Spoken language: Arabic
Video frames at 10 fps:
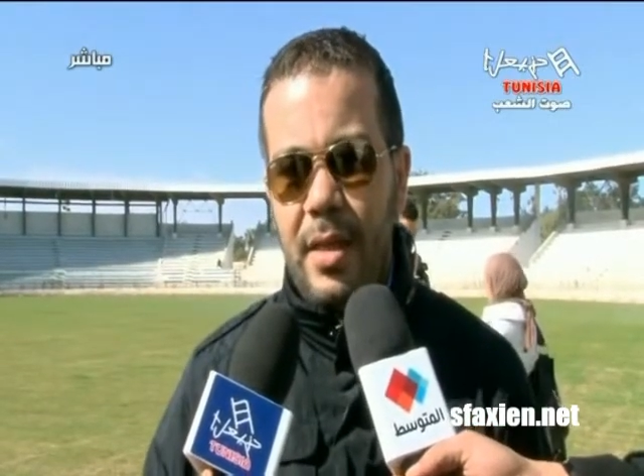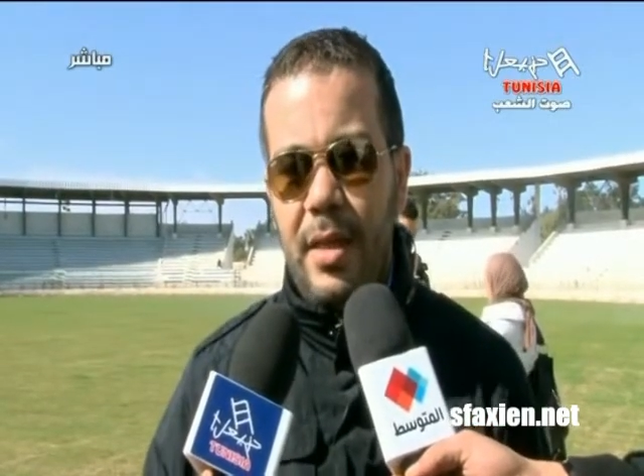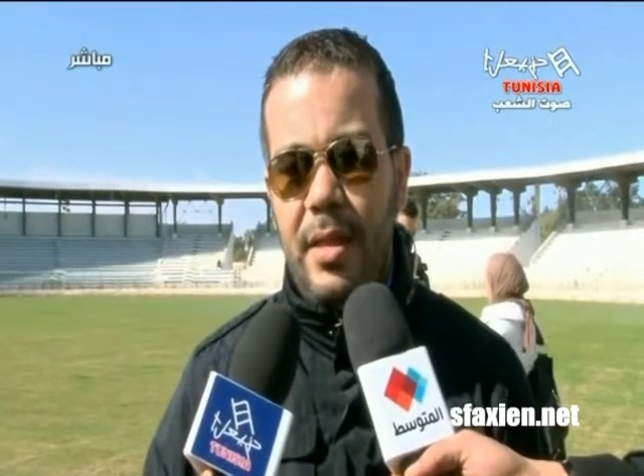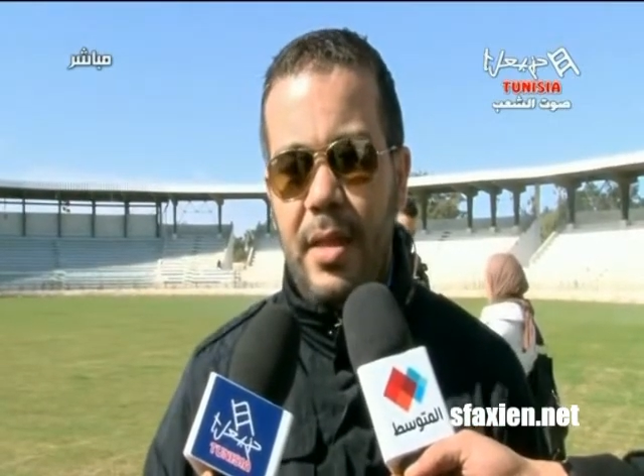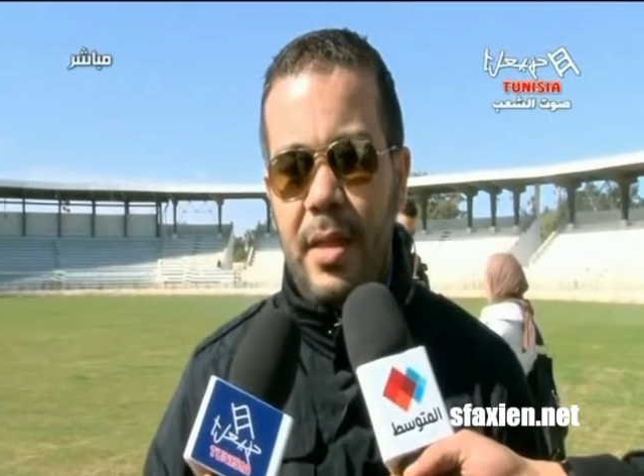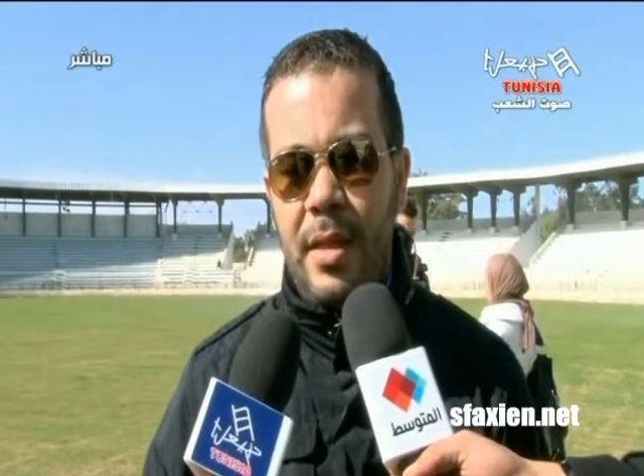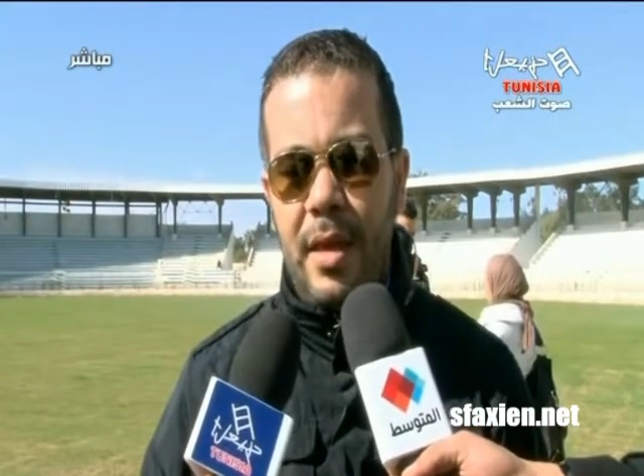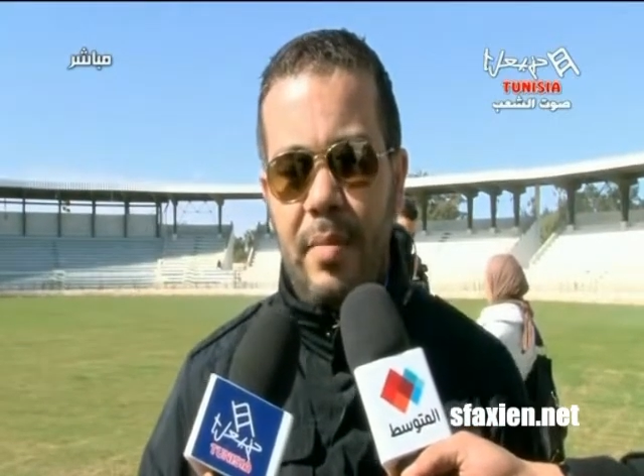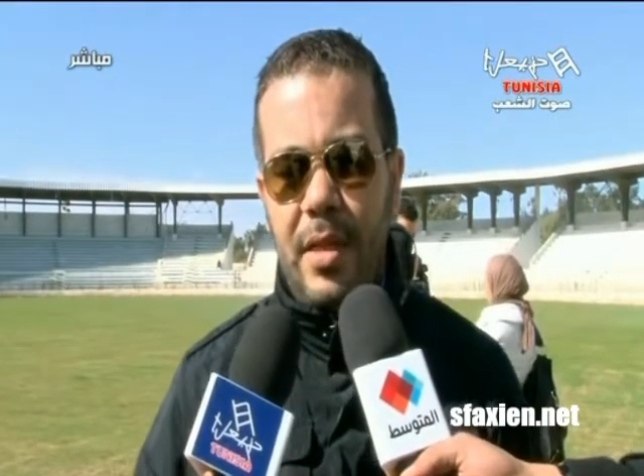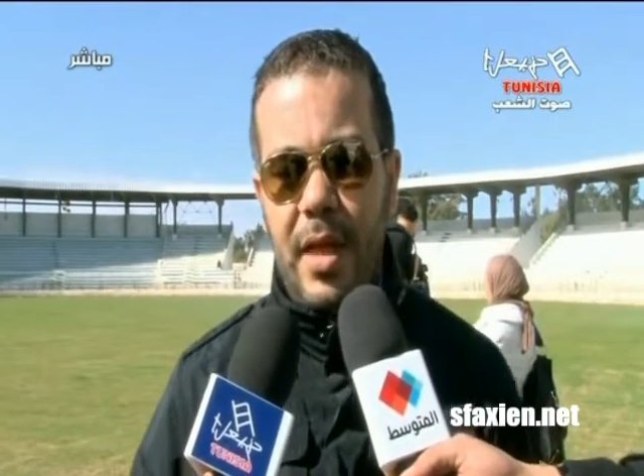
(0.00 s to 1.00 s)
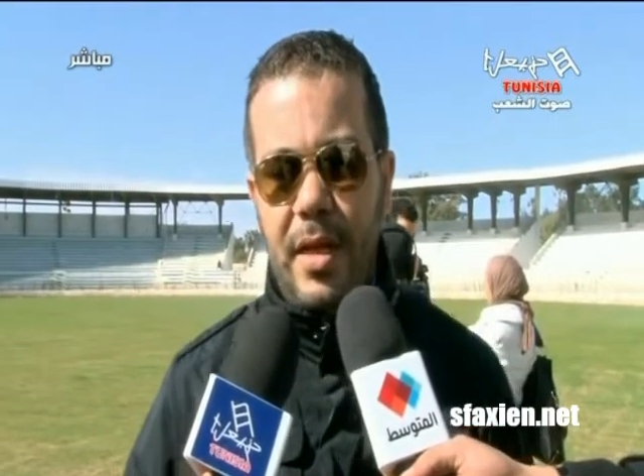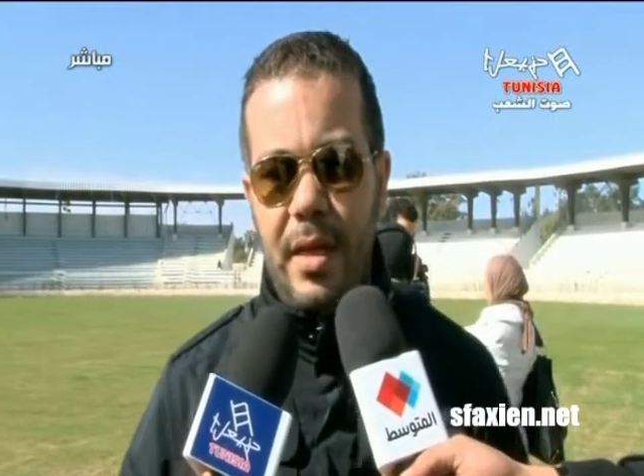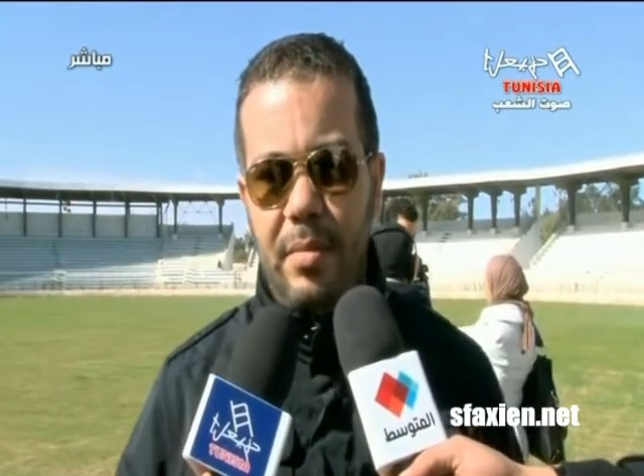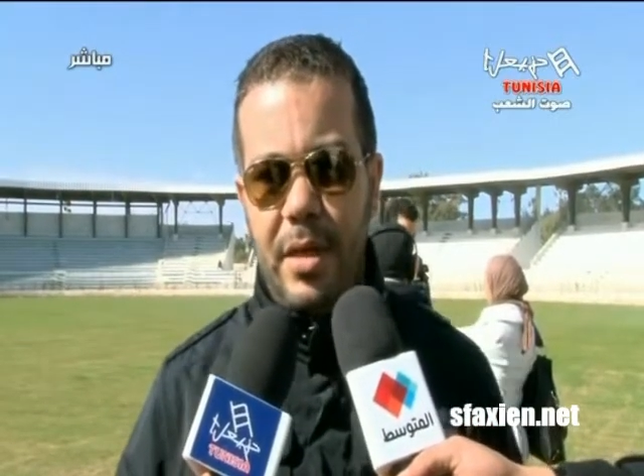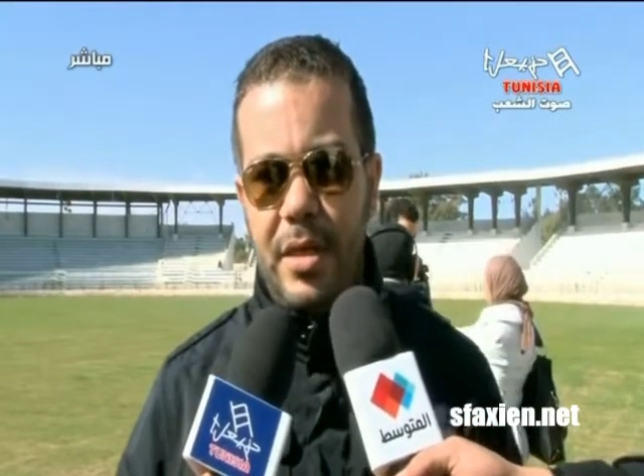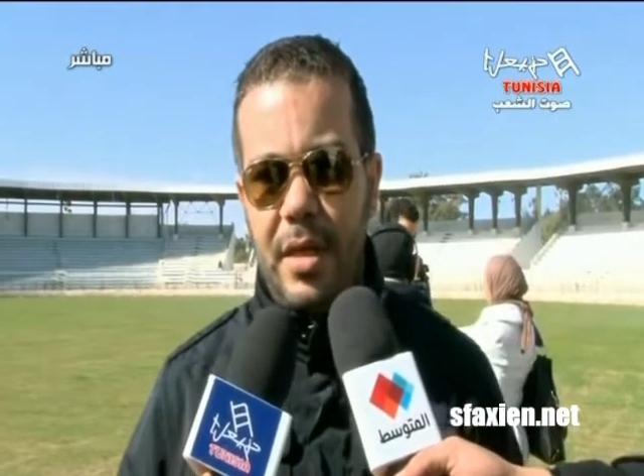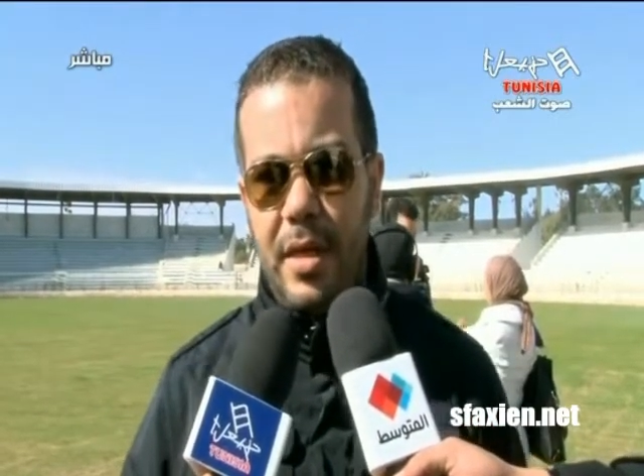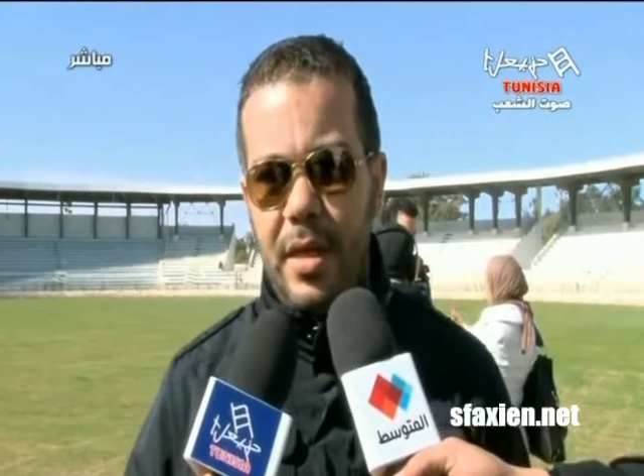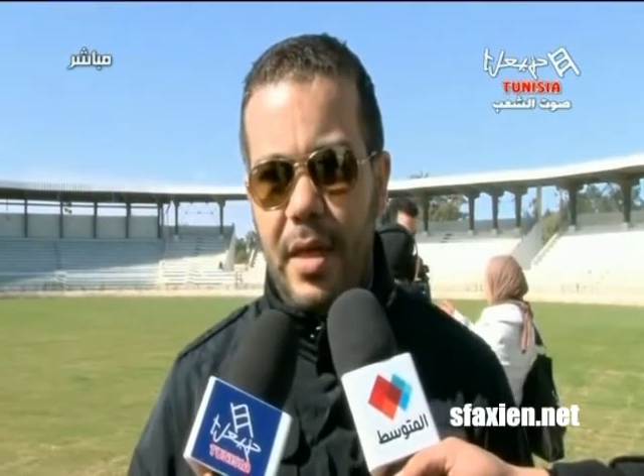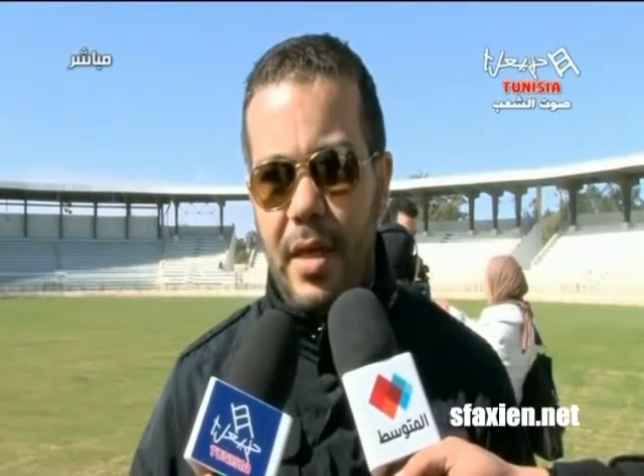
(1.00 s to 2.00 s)
اللي تكلمت عليها برشا
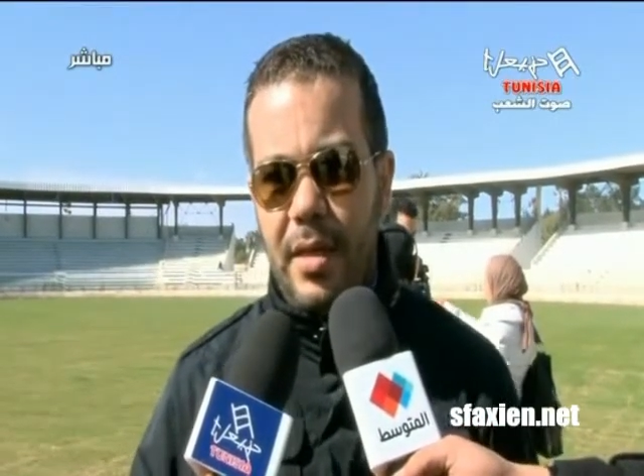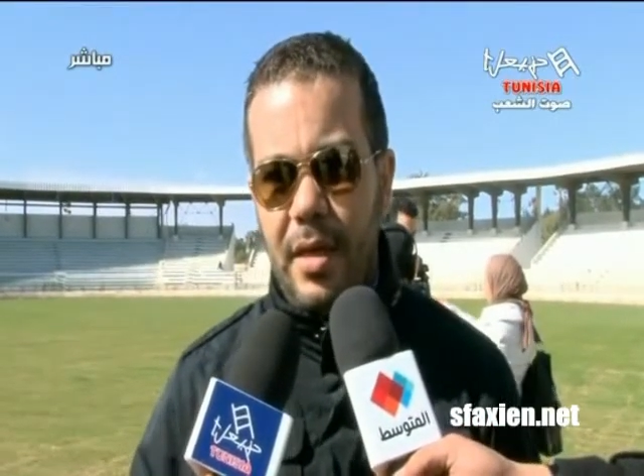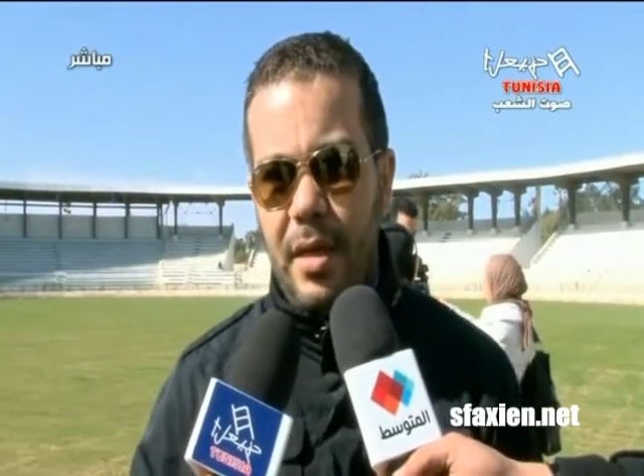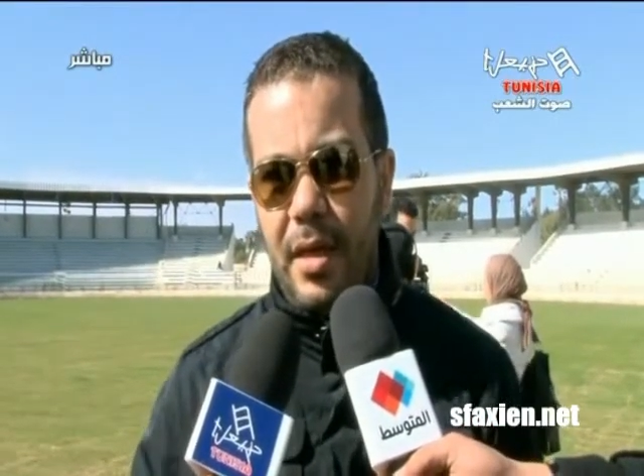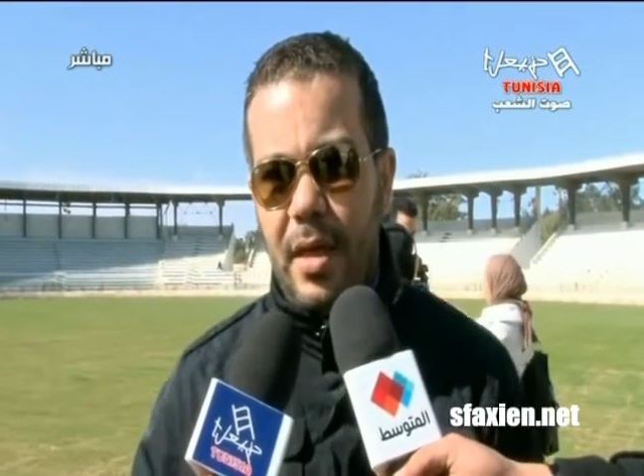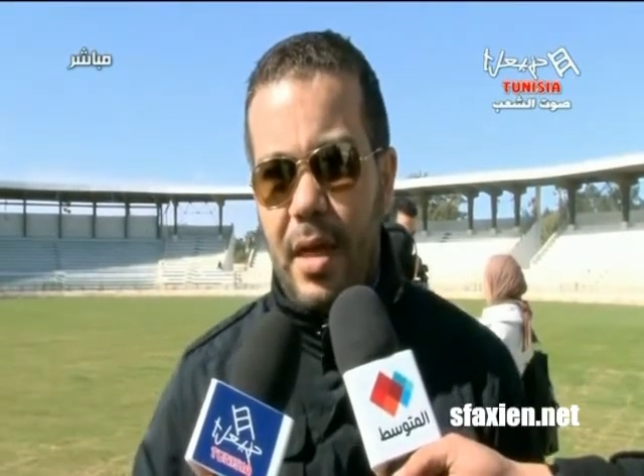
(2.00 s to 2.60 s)
الحكايه هذه